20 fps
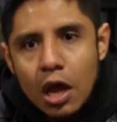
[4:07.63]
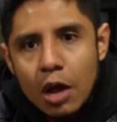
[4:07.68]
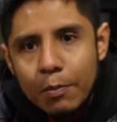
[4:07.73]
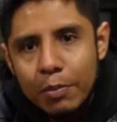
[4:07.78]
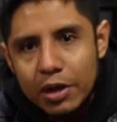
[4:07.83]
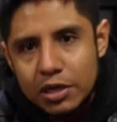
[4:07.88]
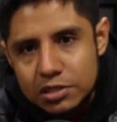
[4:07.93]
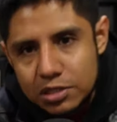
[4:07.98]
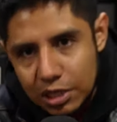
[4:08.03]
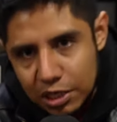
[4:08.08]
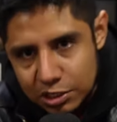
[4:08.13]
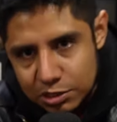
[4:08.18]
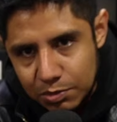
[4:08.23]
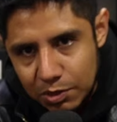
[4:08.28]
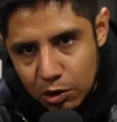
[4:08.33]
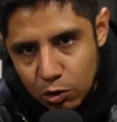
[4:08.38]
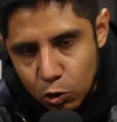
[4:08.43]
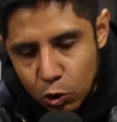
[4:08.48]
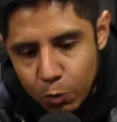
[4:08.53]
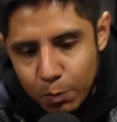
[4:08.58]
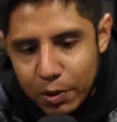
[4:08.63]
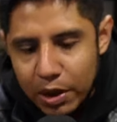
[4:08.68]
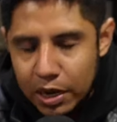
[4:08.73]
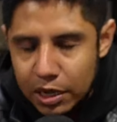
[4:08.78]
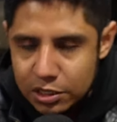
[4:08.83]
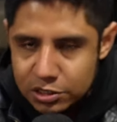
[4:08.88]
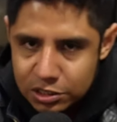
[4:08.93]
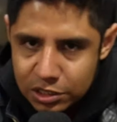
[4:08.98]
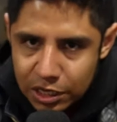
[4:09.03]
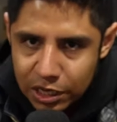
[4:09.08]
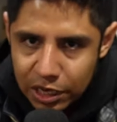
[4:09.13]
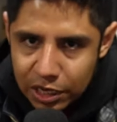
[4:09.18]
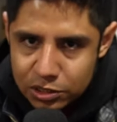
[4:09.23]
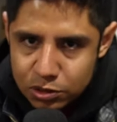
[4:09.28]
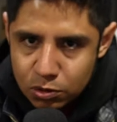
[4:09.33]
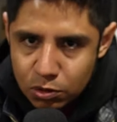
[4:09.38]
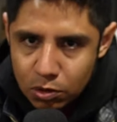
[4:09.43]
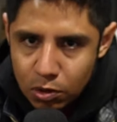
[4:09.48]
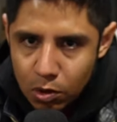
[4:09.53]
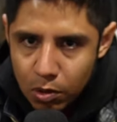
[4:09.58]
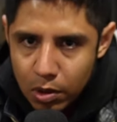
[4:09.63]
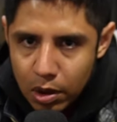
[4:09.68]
pues es mejor para este caso, ¿no?